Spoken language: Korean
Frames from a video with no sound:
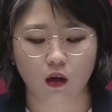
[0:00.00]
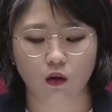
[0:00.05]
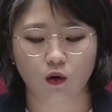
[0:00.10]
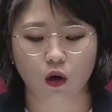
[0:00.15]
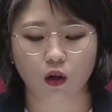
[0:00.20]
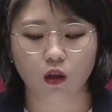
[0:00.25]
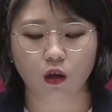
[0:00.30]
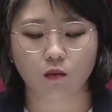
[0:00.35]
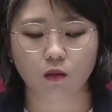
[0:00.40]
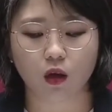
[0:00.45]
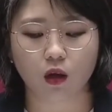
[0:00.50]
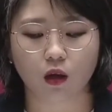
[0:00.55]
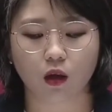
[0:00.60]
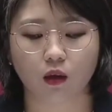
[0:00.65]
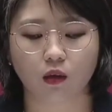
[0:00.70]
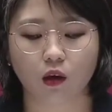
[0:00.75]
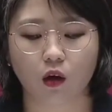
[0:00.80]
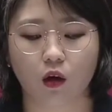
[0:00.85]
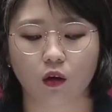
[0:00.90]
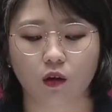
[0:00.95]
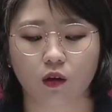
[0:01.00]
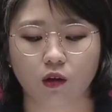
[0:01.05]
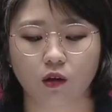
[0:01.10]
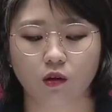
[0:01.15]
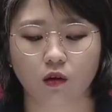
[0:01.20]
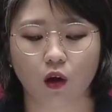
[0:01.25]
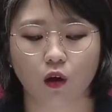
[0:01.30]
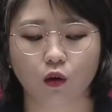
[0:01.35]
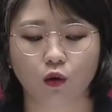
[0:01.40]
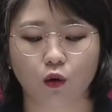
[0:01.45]
의원님들께서
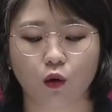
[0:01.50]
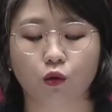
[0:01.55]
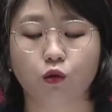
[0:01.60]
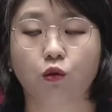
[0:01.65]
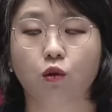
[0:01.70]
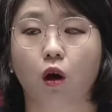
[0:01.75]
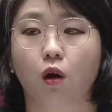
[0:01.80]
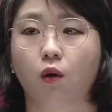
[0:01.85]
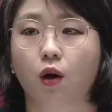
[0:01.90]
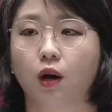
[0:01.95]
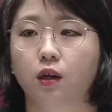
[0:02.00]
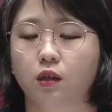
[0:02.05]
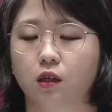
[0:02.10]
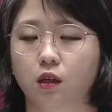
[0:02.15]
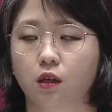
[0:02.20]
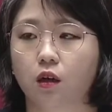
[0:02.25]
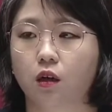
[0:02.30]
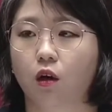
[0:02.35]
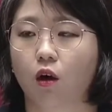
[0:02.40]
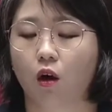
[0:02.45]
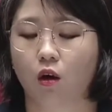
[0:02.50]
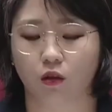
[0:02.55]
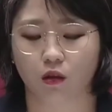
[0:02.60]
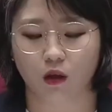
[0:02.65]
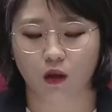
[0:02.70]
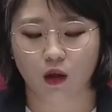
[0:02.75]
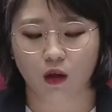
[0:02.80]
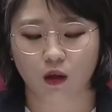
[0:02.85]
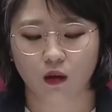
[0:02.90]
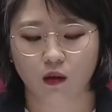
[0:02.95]
진정으로 두려워하시는
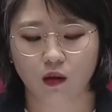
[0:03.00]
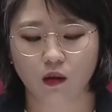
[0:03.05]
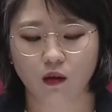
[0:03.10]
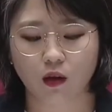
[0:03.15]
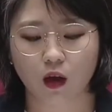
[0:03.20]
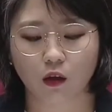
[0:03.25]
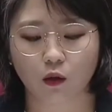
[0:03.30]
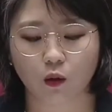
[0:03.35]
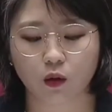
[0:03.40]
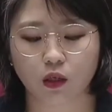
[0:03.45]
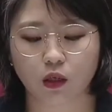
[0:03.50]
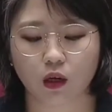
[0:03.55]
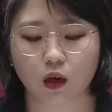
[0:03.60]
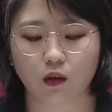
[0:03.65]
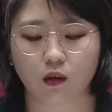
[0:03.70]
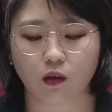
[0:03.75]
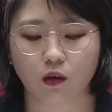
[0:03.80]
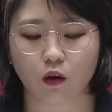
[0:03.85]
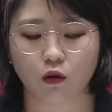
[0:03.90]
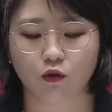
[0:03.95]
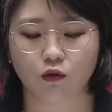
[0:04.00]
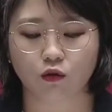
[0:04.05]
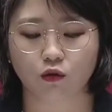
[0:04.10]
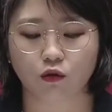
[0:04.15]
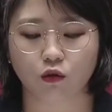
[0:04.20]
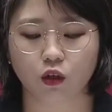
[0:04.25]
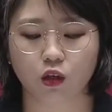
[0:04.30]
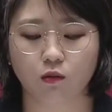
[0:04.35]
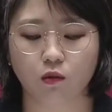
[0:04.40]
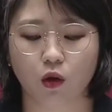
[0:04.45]
건 승자 독식의
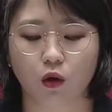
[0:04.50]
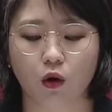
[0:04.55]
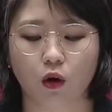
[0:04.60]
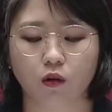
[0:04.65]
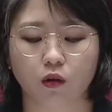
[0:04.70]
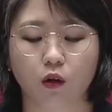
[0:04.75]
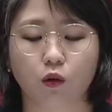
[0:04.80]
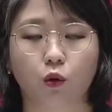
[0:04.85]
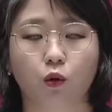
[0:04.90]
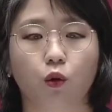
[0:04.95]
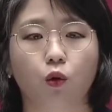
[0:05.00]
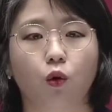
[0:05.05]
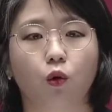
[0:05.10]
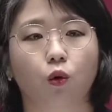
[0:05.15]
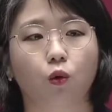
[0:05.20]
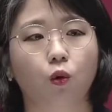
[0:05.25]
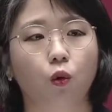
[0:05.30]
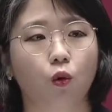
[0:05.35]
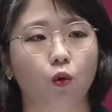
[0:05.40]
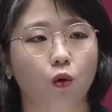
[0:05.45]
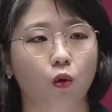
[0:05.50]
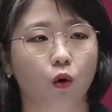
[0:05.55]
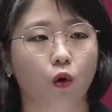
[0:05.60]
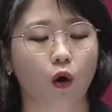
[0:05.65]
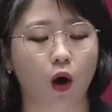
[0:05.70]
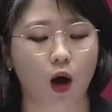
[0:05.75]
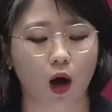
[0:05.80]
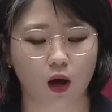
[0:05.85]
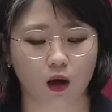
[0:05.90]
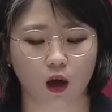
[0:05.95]
지역구 중심 선거제도로
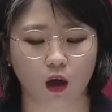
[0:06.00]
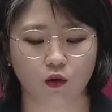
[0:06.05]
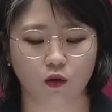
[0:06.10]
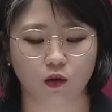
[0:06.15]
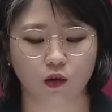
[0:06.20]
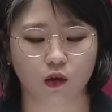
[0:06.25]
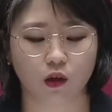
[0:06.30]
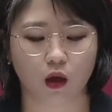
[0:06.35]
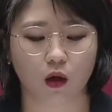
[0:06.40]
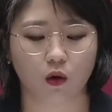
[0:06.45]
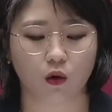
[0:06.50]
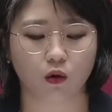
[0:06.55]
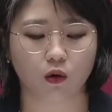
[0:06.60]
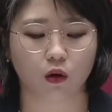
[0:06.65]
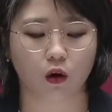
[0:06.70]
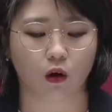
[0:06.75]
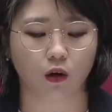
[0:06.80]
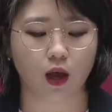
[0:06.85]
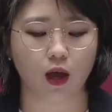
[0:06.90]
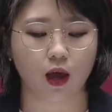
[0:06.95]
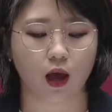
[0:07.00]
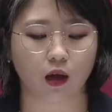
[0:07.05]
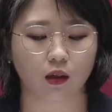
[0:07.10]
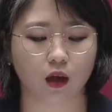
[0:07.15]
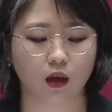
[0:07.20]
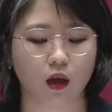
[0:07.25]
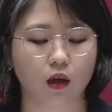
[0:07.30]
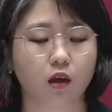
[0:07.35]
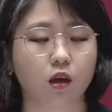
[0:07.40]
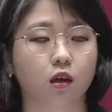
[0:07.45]
공고하게 유지되어 온 거대
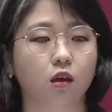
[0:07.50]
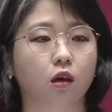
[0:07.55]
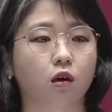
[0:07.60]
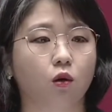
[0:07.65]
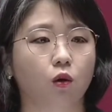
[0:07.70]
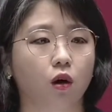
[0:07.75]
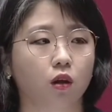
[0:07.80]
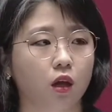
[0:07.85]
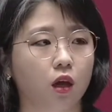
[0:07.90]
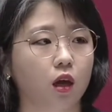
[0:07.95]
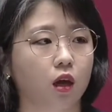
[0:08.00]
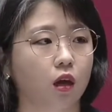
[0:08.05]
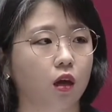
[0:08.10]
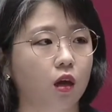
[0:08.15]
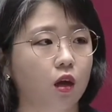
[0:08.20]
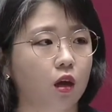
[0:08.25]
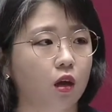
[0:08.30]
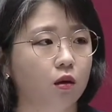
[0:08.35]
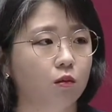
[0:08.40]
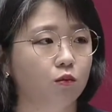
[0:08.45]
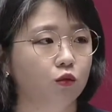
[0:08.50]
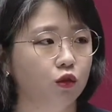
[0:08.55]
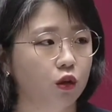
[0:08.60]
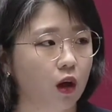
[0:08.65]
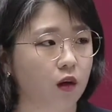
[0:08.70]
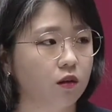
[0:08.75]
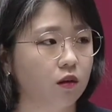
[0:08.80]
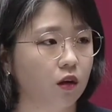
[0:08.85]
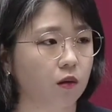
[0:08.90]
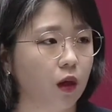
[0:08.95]
양당의 기득권이
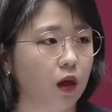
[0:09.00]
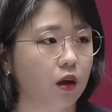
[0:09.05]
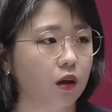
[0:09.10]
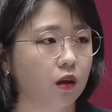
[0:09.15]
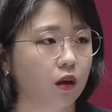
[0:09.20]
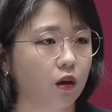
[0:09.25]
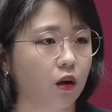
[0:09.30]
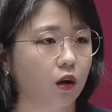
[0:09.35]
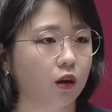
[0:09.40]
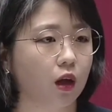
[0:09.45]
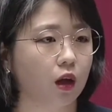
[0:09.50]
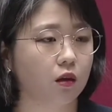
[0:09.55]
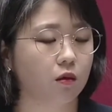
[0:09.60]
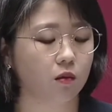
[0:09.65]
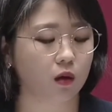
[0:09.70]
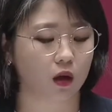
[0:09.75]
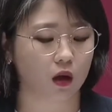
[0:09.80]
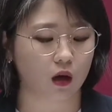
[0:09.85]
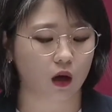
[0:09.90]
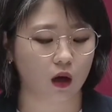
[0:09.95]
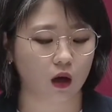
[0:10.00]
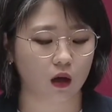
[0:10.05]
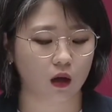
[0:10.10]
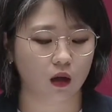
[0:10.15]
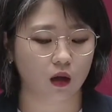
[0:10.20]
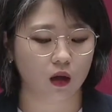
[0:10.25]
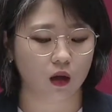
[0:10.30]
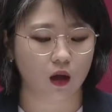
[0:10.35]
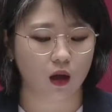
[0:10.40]
무너져 내리는 것 아닙니까?